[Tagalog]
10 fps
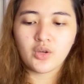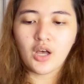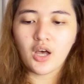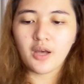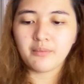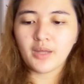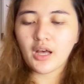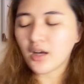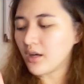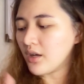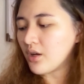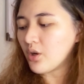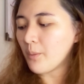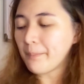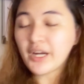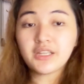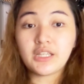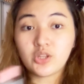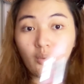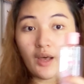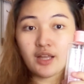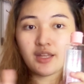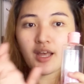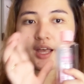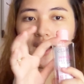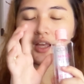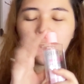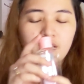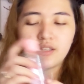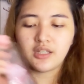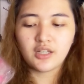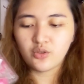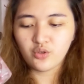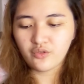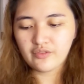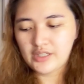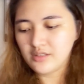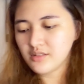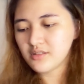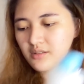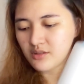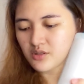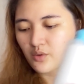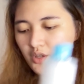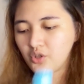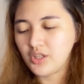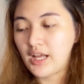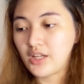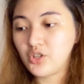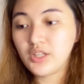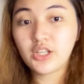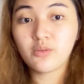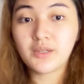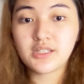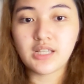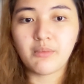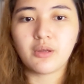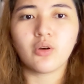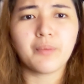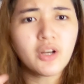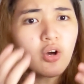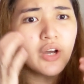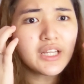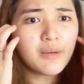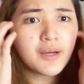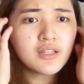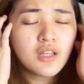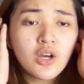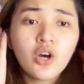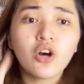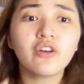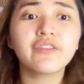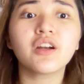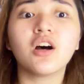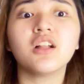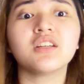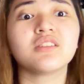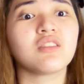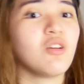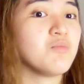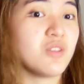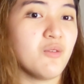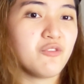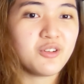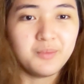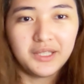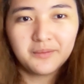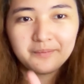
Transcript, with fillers: Um, ang compare dito ah, na hindi ganun yung feels. So, ayun lang. Yun lang yung masasabi ko. Pero okay naman. Overall, it's a thumbs up for me.